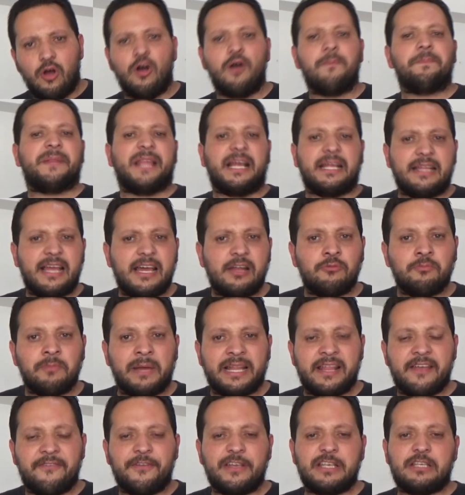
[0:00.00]
obtener un
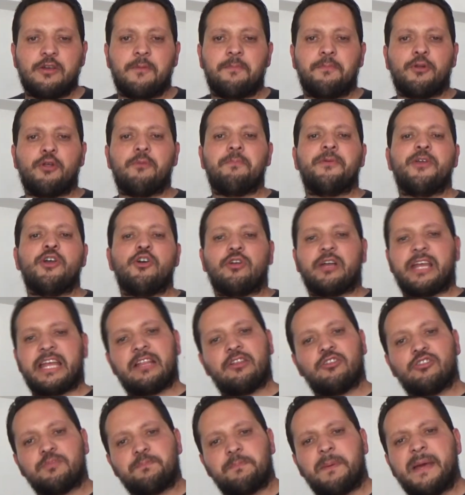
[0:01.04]
beneficio propio que
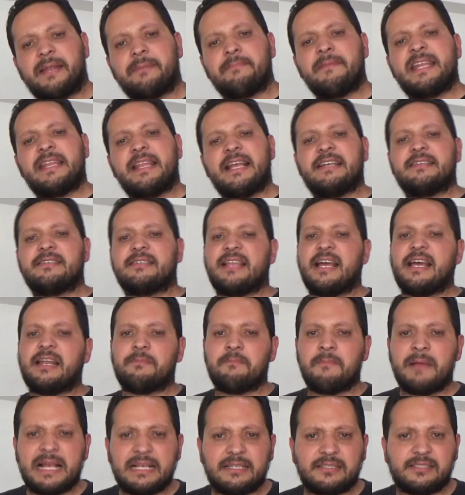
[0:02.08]
nos permita
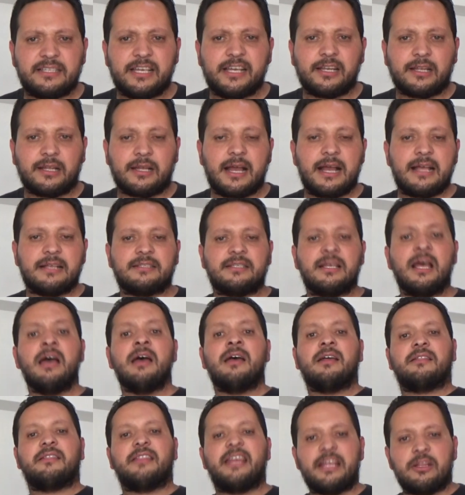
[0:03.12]
estar más cerca
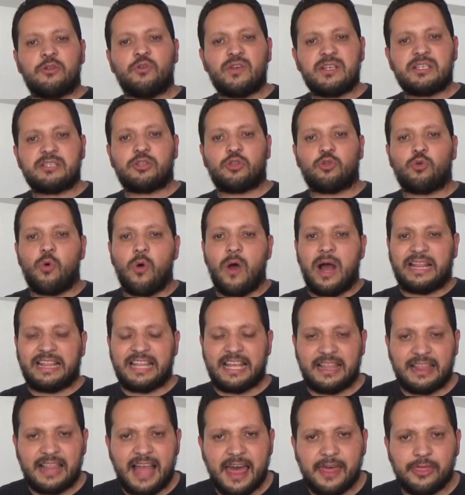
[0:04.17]
de nuestro
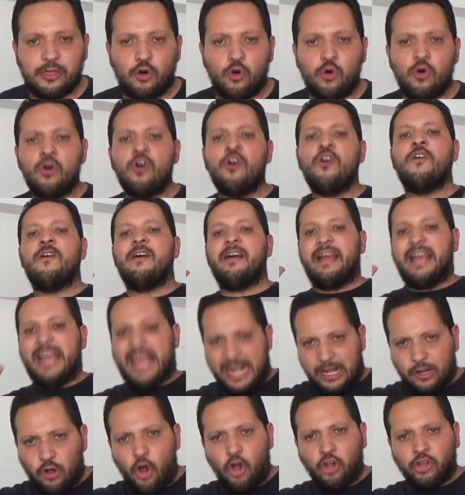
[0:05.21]
anhelado
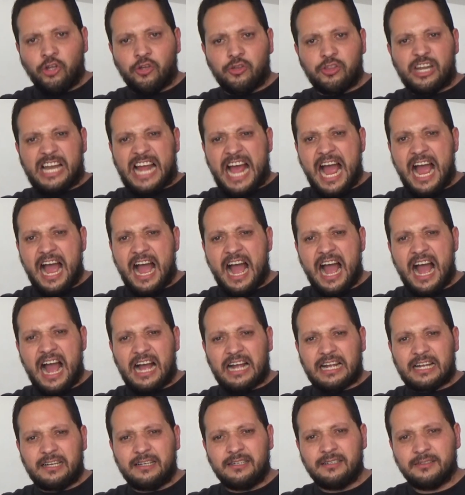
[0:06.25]

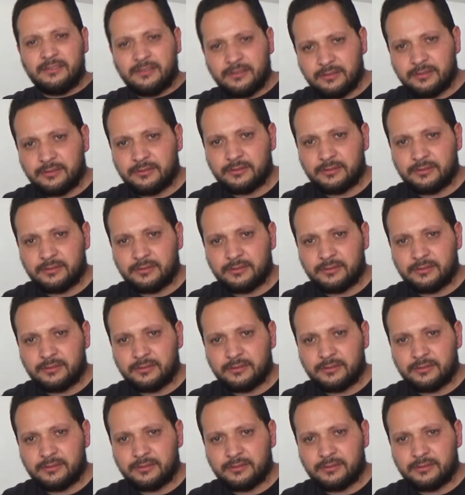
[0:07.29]
Econodrack.